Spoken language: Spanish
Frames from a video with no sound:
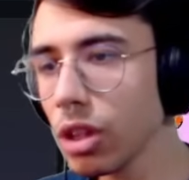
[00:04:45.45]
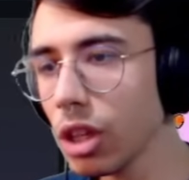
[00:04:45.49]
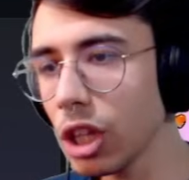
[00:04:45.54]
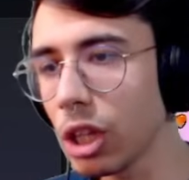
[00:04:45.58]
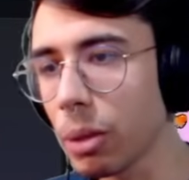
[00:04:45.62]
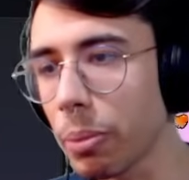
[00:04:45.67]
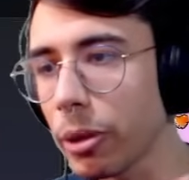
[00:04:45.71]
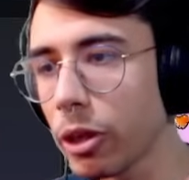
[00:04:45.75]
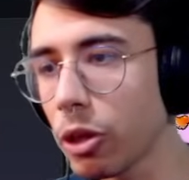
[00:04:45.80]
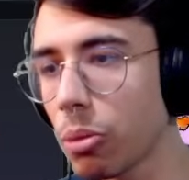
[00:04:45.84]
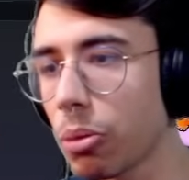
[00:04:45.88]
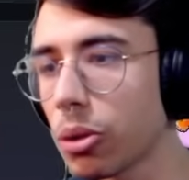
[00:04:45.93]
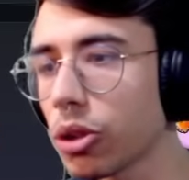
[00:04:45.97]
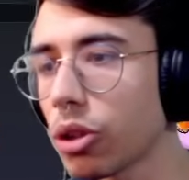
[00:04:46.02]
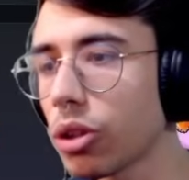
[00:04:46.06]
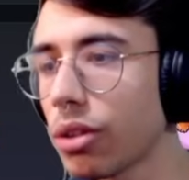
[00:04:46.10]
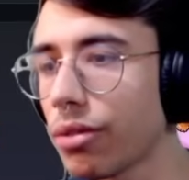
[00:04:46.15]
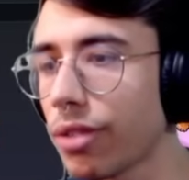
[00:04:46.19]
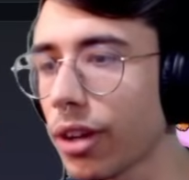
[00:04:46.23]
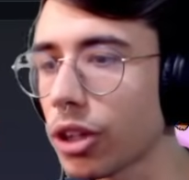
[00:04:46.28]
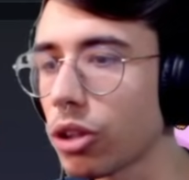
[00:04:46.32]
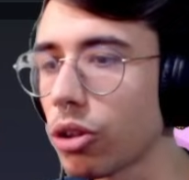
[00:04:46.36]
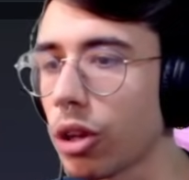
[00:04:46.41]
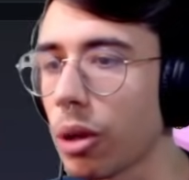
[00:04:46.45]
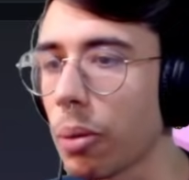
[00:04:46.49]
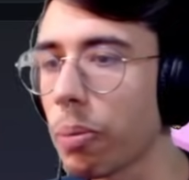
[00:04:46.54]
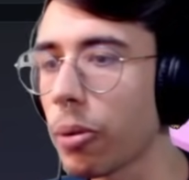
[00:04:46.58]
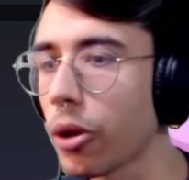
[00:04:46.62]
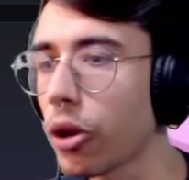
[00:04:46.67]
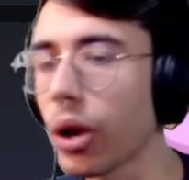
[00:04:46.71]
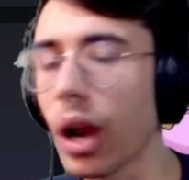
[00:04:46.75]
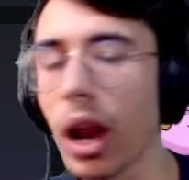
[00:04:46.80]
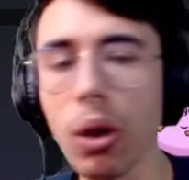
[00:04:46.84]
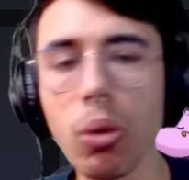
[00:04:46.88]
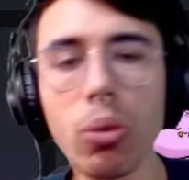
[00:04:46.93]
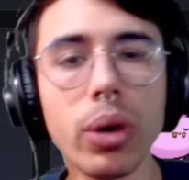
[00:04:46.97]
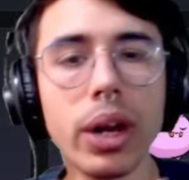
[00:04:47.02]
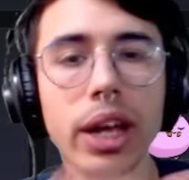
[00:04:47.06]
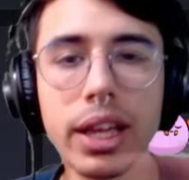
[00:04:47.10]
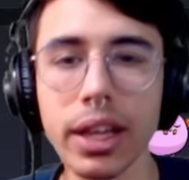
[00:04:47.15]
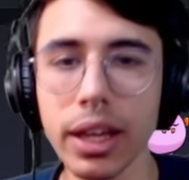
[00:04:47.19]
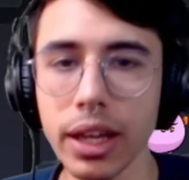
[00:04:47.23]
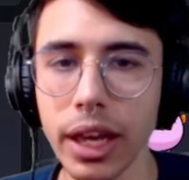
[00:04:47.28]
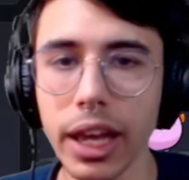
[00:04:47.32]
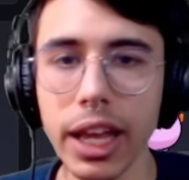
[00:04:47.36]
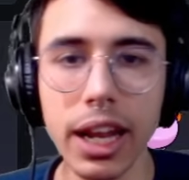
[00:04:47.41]
depende de un montón de factores, pero en
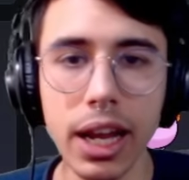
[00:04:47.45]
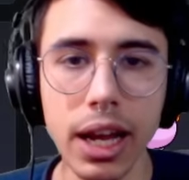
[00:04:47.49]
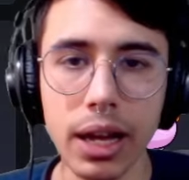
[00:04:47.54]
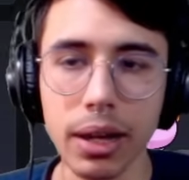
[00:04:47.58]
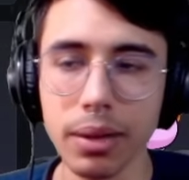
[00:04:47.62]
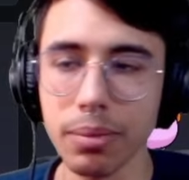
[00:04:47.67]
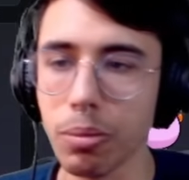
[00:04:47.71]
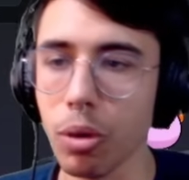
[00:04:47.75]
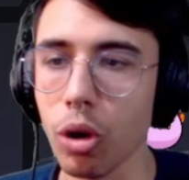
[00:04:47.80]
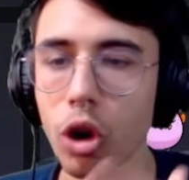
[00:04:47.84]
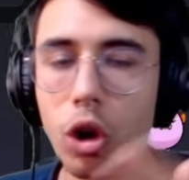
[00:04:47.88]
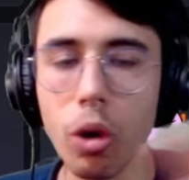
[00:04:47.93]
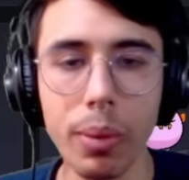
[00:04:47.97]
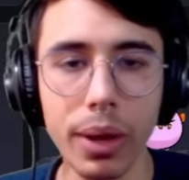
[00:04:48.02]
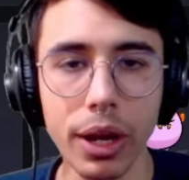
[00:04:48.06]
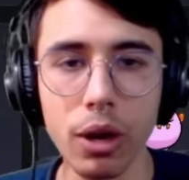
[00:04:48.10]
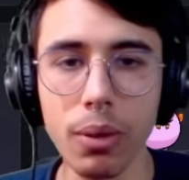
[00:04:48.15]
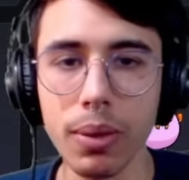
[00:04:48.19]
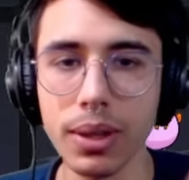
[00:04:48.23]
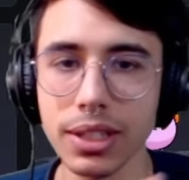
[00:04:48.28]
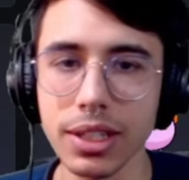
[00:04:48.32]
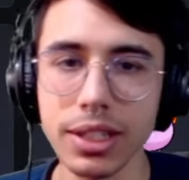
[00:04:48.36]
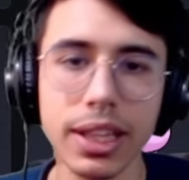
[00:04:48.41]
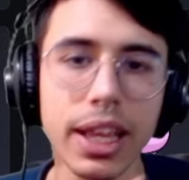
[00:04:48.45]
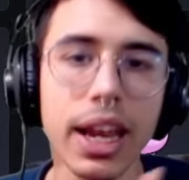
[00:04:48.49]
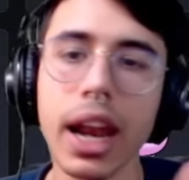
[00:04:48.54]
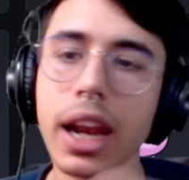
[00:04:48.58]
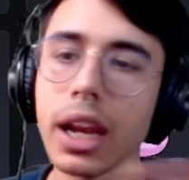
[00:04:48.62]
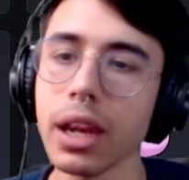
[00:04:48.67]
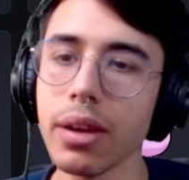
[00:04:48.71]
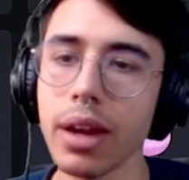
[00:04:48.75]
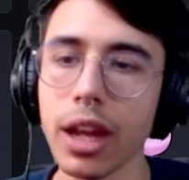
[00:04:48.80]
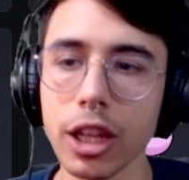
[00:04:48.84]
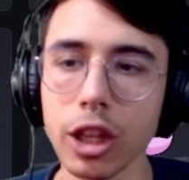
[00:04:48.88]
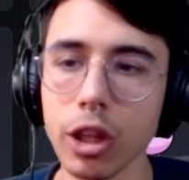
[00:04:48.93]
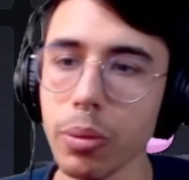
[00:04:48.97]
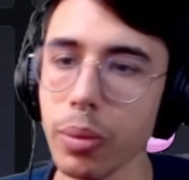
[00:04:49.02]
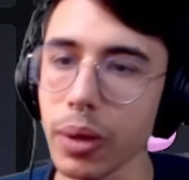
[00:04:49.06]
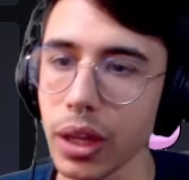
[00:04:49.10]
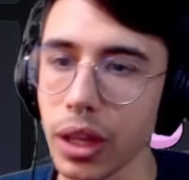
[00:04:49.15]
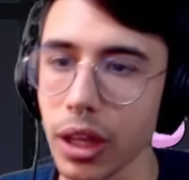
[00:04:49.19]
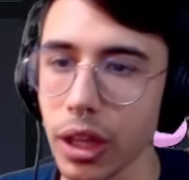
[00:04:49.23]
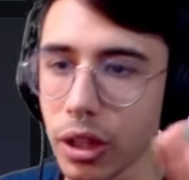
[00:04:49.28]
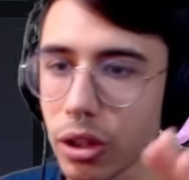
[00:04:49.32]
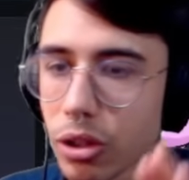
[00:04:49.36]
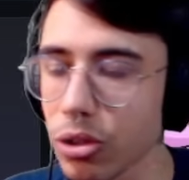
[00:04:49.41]
alguna era por lo menos vas a estar arriba del top
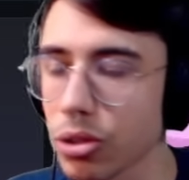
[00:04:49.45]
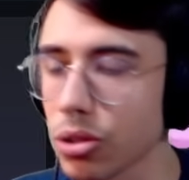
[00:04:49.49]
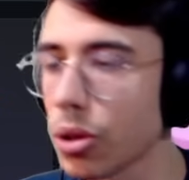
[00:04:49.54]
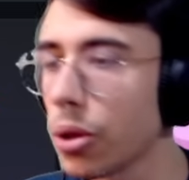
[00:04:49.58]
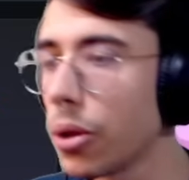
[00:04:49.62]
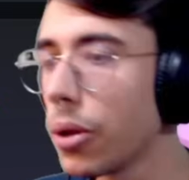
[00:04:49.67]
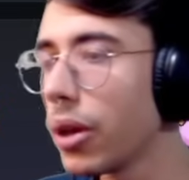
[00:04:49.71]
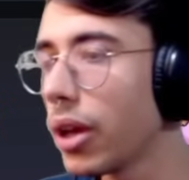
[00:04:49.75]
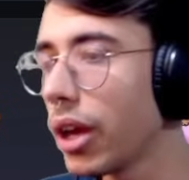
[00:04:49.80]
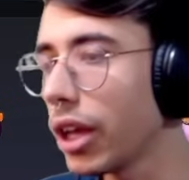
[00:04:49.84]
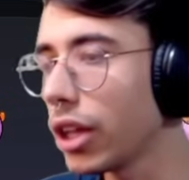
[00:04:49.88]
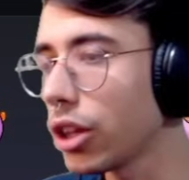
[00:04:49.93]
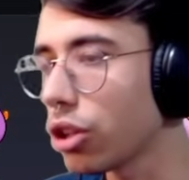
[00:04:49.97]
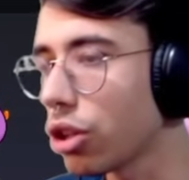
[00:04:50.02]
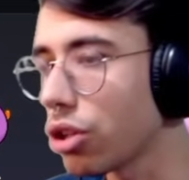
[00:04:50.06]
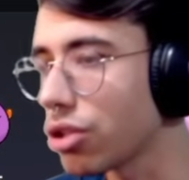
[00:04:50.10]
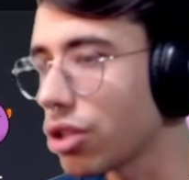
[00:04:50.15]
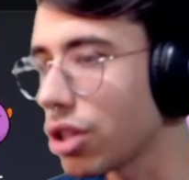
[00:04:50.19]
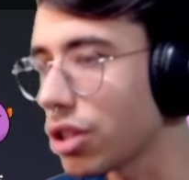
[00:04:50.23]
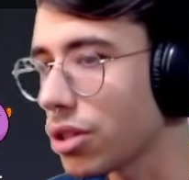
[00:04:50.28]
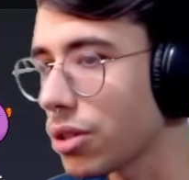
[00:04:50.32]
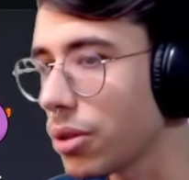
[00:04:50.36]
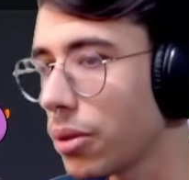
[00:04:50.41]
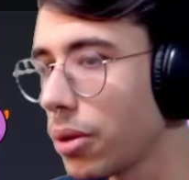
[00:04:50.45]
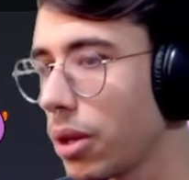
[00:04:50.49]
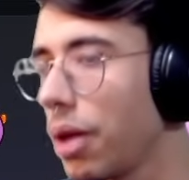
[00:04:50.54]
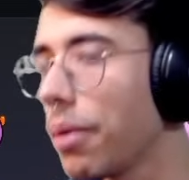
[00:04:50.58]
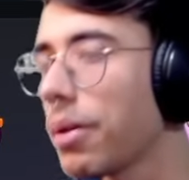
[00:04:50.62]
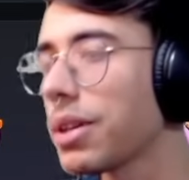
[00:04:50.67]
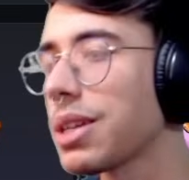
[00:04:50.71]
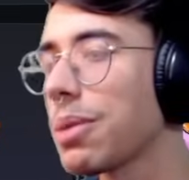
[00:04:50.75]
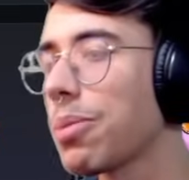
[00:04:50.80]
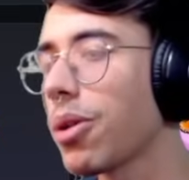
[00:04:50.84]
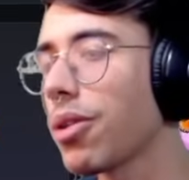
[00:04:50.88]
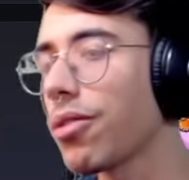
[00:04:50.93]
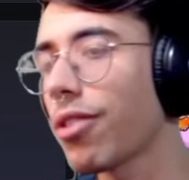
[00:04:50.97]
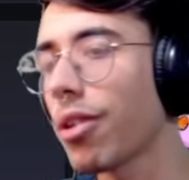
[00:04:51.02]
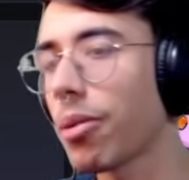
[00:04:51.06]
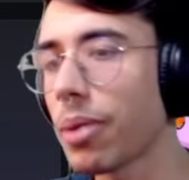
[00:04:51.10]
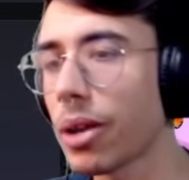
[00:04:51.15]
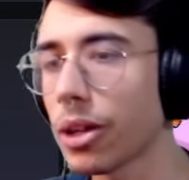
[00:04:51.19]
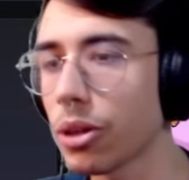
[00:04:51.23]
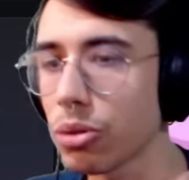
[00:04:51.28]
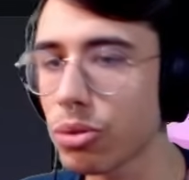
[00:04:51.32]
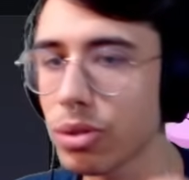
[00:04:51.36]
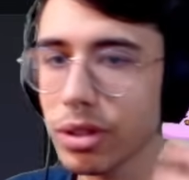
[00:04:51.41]
500. Entonces, y vas a poder
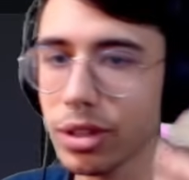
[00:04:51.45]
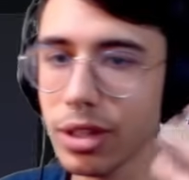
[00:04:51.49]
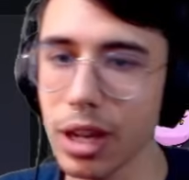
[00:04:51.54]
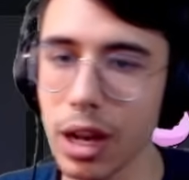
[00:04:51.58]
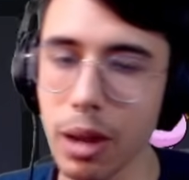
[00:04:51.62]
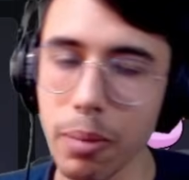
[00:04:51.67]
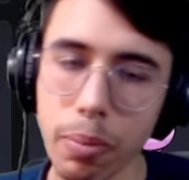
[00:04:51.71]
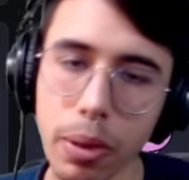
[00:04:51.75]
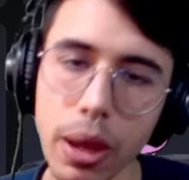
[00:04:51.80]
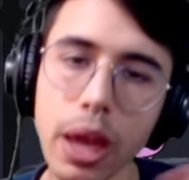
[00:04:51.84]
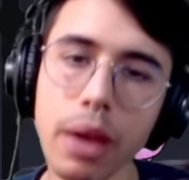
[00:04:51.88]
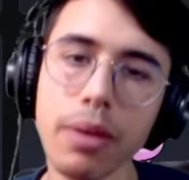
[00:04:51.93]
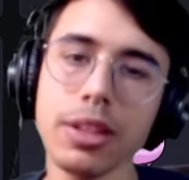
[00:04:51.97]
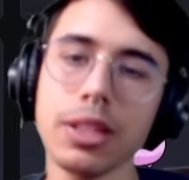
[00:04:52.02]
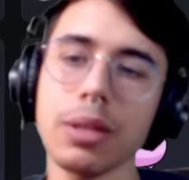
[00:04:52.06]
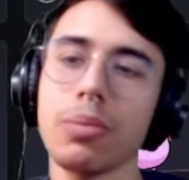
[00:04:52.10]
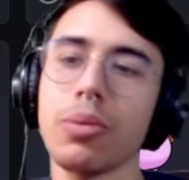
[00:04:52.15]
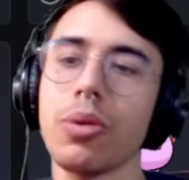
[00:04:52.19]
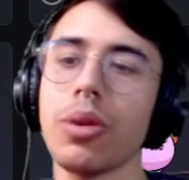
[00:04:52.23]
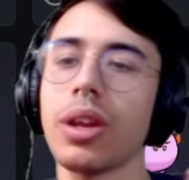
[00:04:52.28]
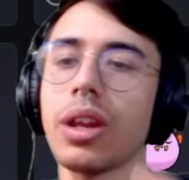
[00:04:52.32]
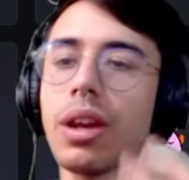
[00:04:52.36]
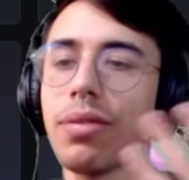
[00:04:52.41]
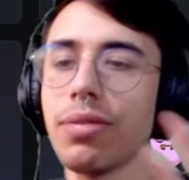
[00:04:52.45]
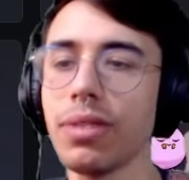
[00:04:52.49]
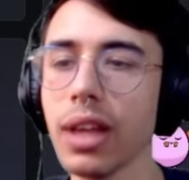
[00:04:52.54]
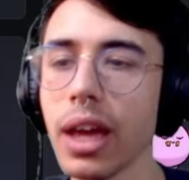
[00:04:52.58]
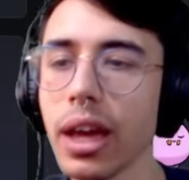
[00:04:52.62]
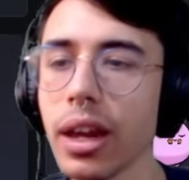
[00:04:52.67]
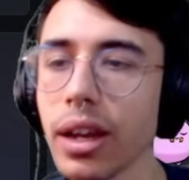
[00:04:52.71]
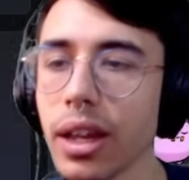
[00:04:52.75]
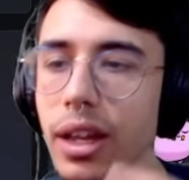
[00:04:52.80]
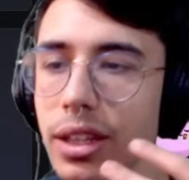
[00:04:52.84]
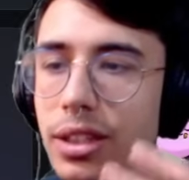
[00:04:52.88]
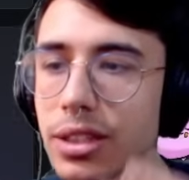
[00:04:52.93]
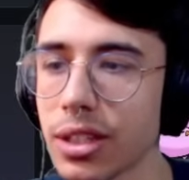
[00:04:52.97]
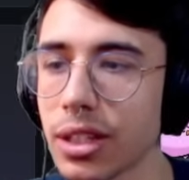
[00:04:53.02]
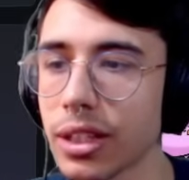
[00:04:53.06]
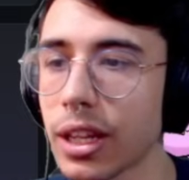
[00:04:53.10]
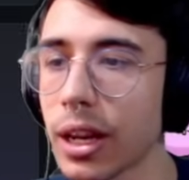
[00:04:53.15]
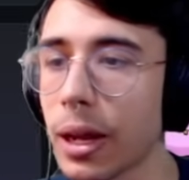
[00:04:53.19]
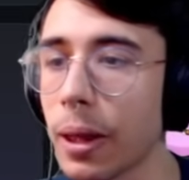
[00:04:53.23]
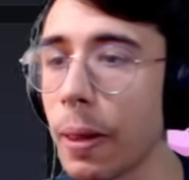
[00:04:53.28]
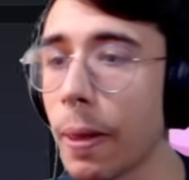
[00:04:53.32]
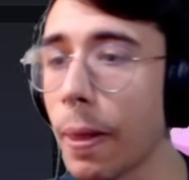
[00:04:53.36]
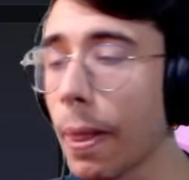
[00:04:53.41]
farmear tus SLP, y vas a poder craftear,
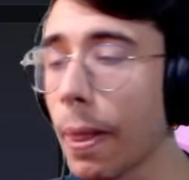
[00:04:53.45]
etc.